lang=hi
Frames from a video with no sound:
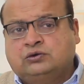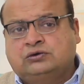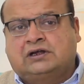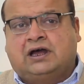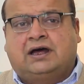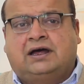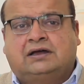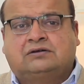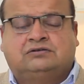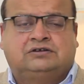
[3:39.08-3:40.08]
उनका
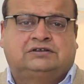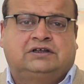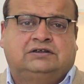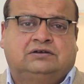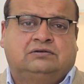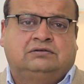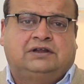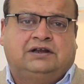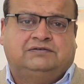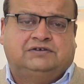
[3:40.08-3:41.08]
गुज्त दिनों
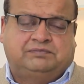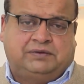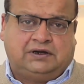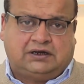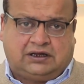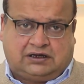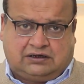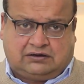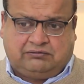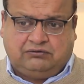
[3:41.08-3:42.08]
टेलीविज़न पर एक
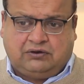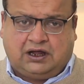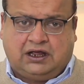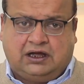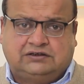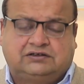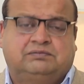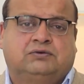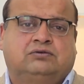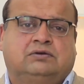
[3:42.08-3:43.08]
इंटरव्यू आया
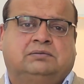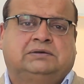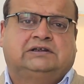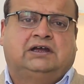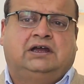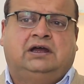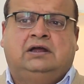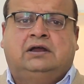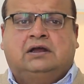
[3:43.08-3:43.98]
जिसमें उन्होंने बताया